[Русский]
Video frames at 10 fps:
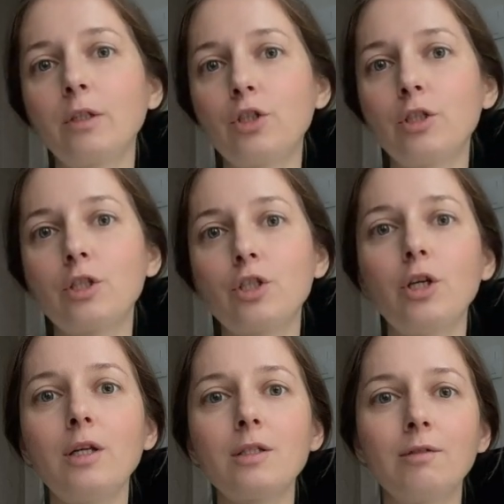через
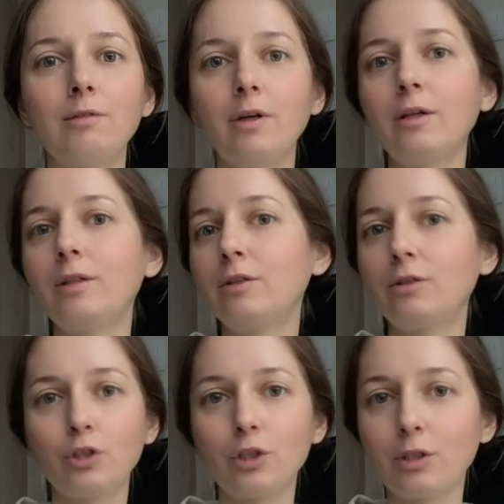час, два и
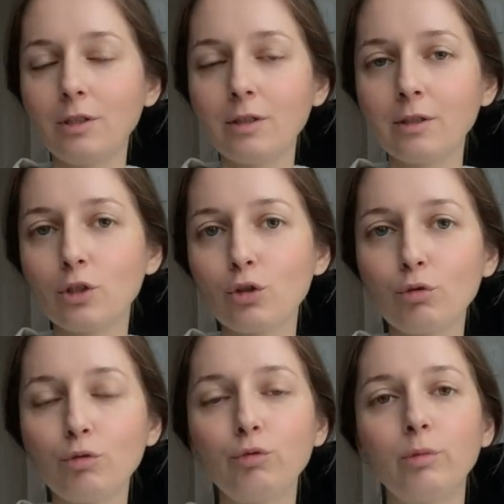через несколько
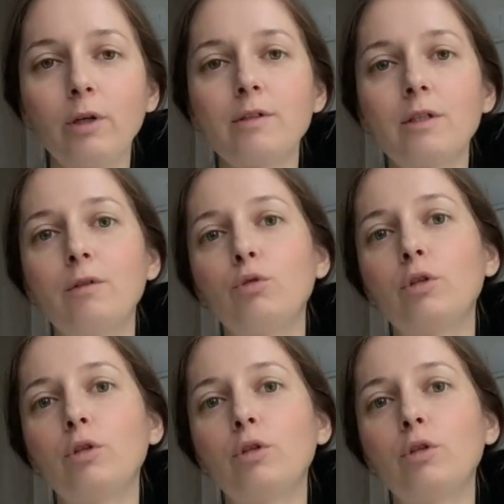часов у меня все равно